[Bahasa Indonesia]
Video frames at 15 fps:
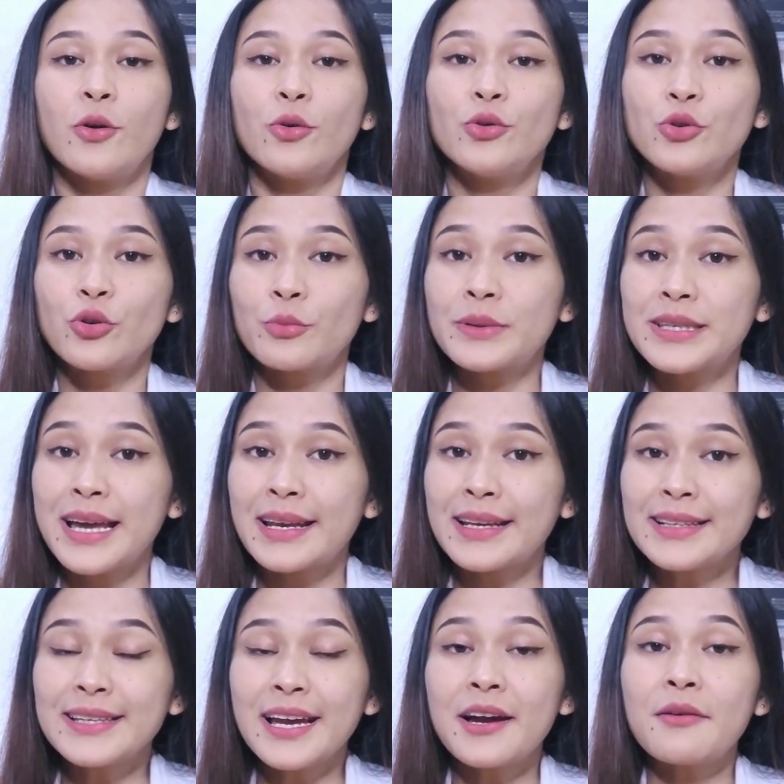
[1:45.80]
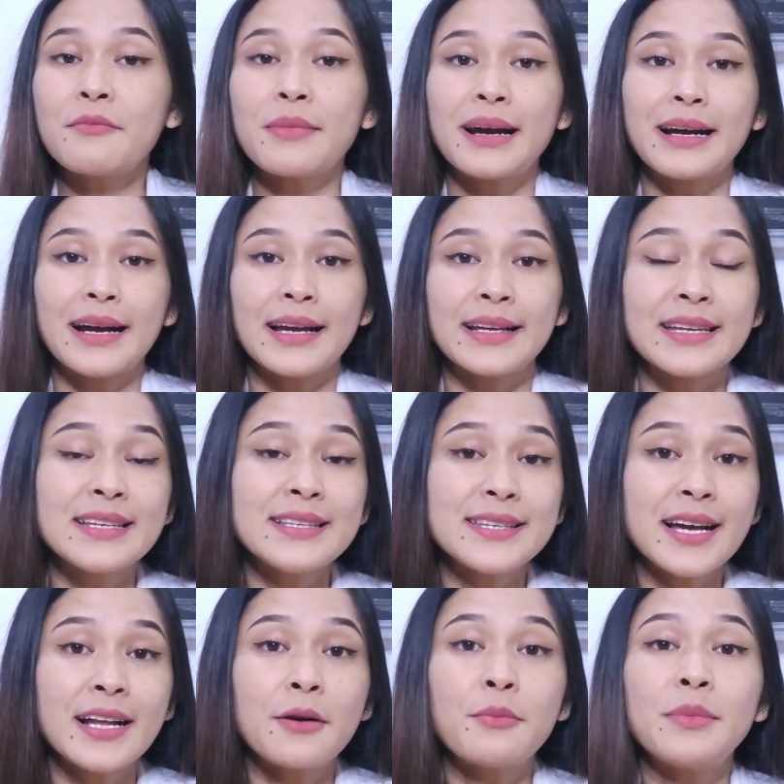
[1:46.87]
untuk menyaringnya, maka
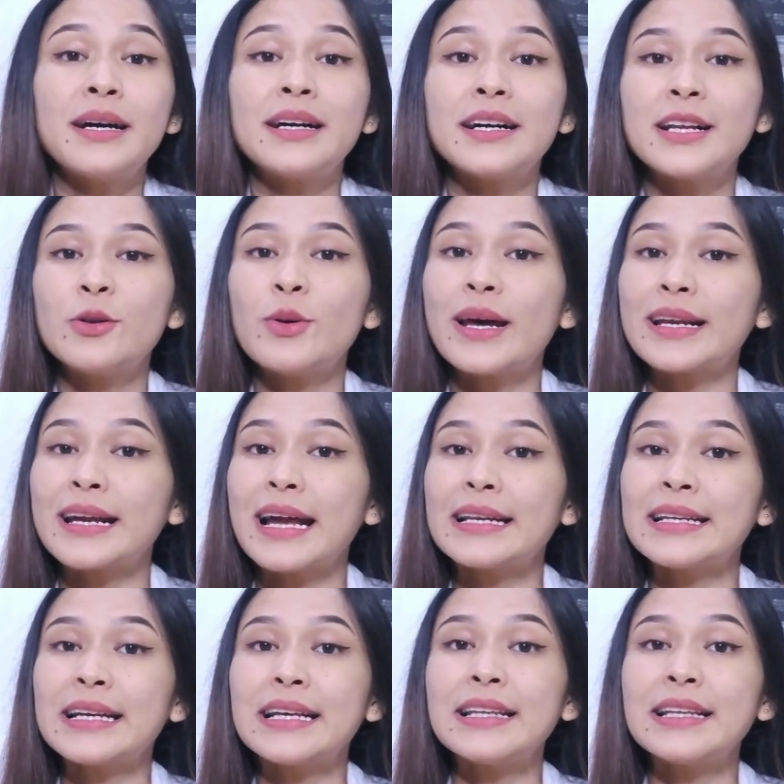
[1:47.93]
ginjal mengeluarkan